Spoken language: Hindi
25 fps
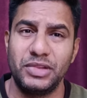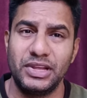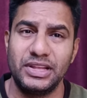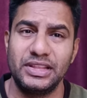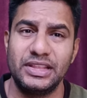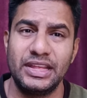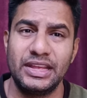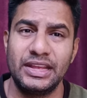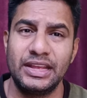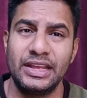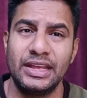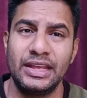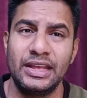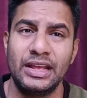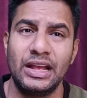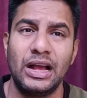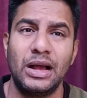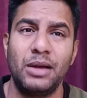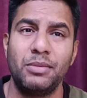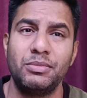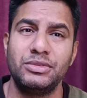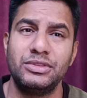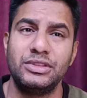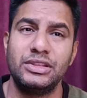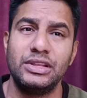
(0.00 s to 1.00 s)
दे देंगे
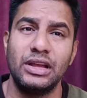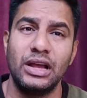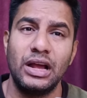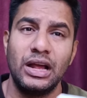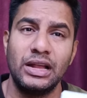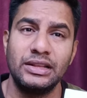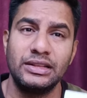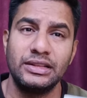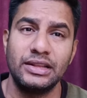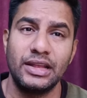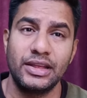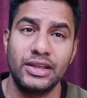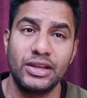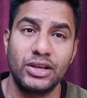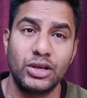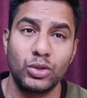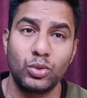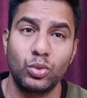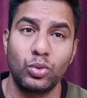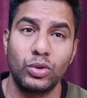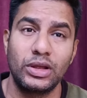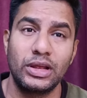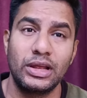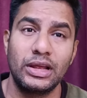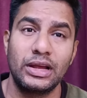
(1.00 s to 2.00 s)
आप ध्यान नहीं
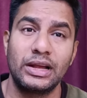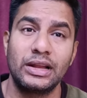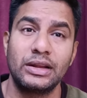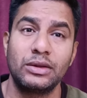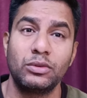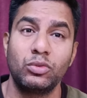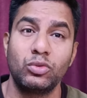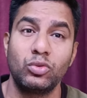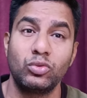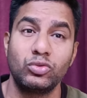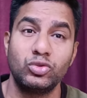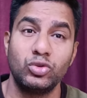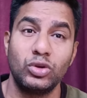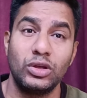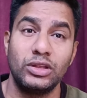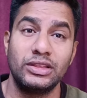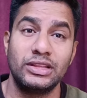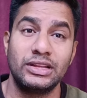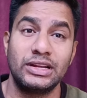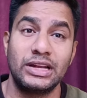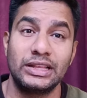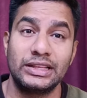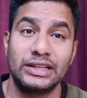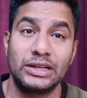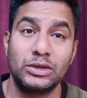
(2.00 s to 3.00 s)
करोगे अगर वो जो
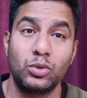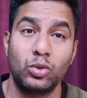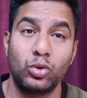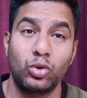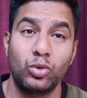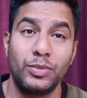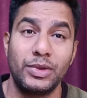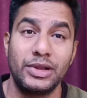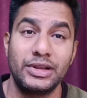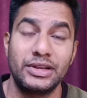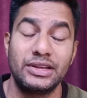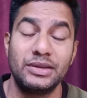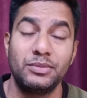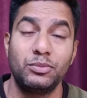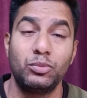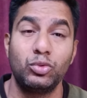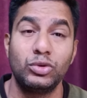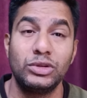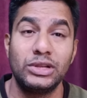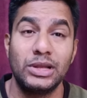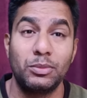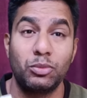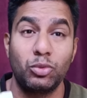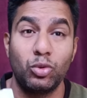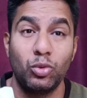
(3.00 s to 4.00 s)
अंदर आता डॉक्यूमेंट्री
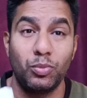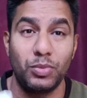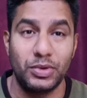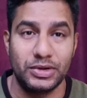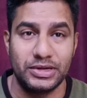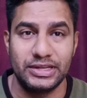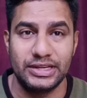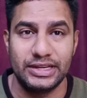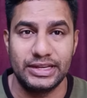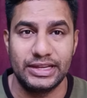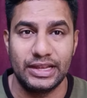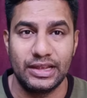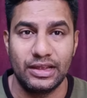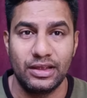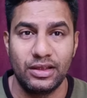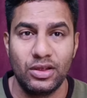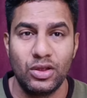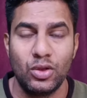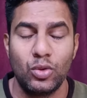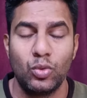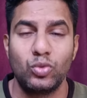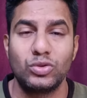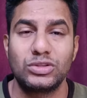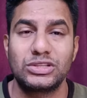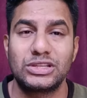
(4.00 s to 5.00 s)
पूरी आपको पढ़नी है
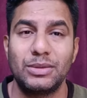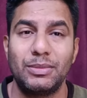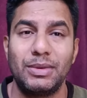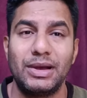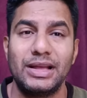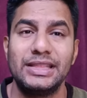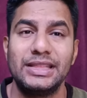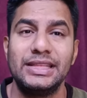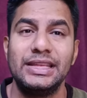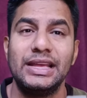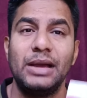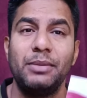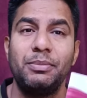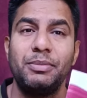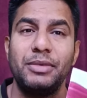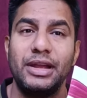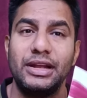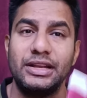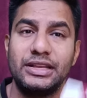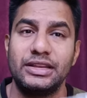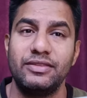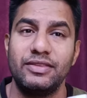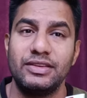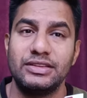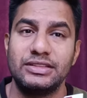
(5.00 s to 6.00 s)
उसके बाद ही आप
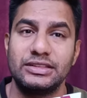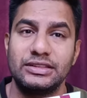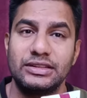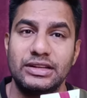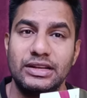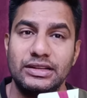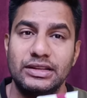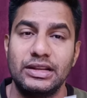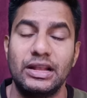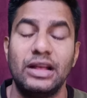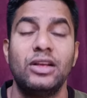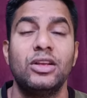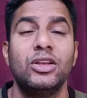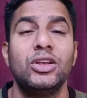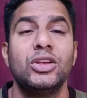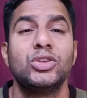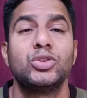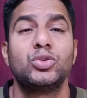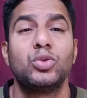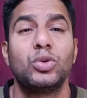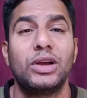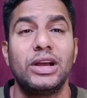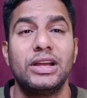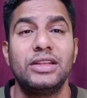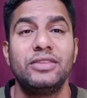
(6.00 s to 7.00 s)
एक्टिवेशन करना
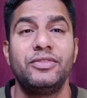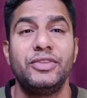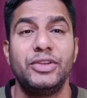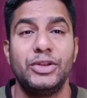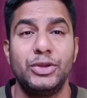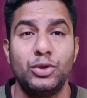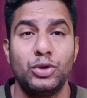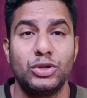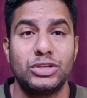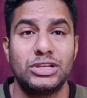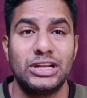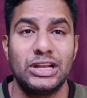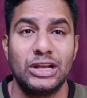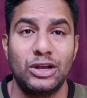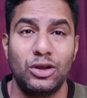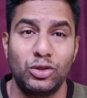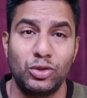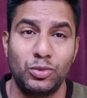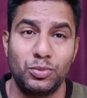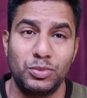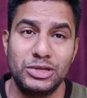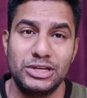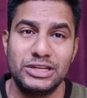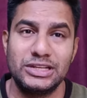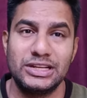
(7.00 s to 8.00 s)
चलो गाइज वीडियो अच्छा लगा
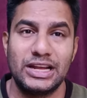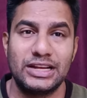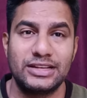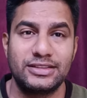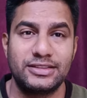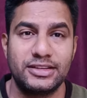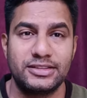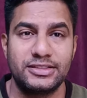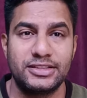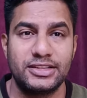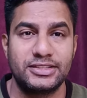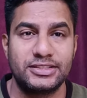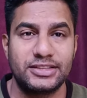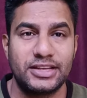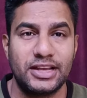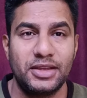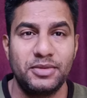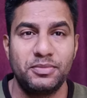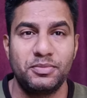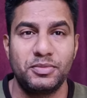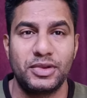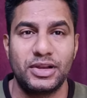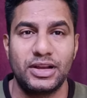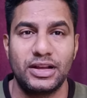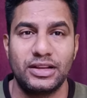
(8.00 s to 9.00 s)
तो प्लीज लाइक से
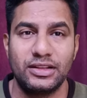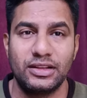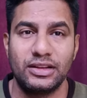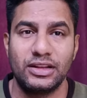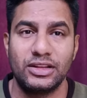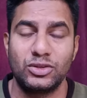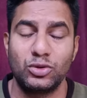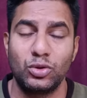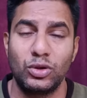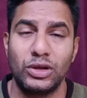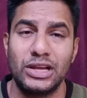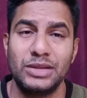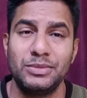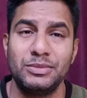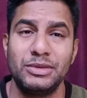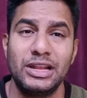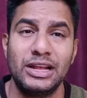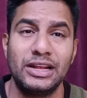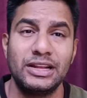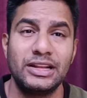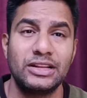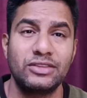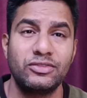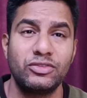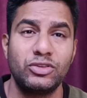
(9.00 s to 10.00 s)
सब्सक्राइब कर देना चलो गाइज
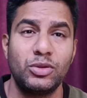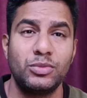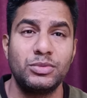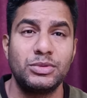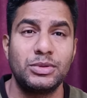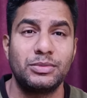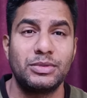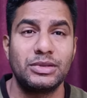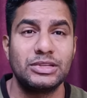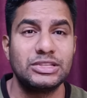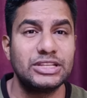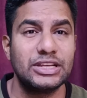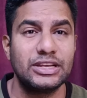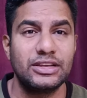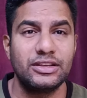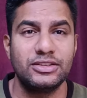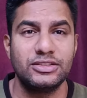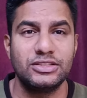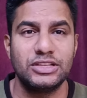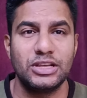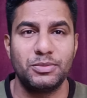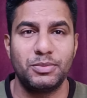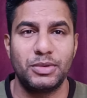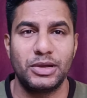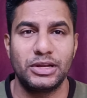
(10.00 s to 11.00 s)
मिलेंगे नेक्स्ट वीडियो में जय
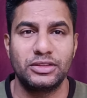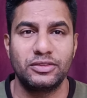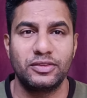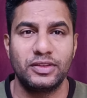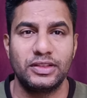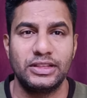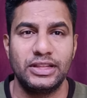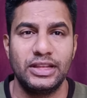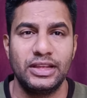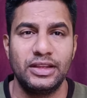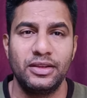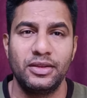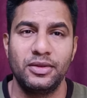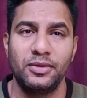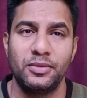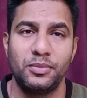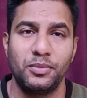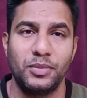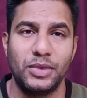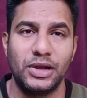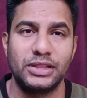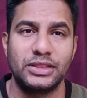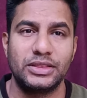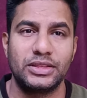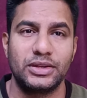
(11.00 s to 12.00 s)
हिंद जय भारत वंदे
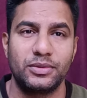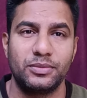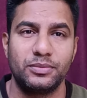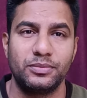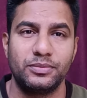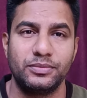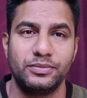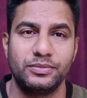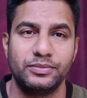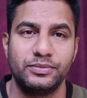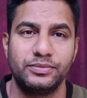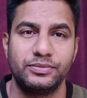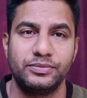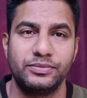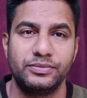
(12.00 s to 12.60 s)
मातरम